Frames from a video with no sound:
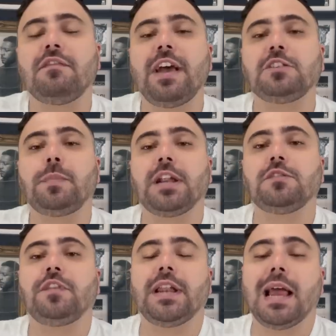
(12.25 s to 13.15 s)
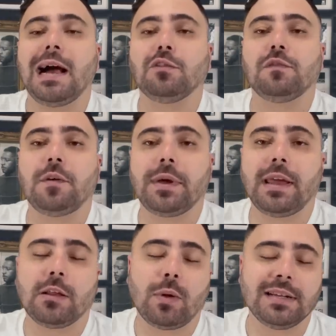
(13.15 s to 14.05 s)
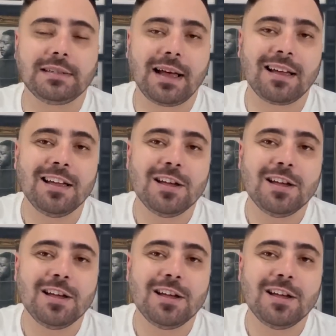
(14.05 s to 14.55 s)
véspera de feriado, vamos aqui atualizar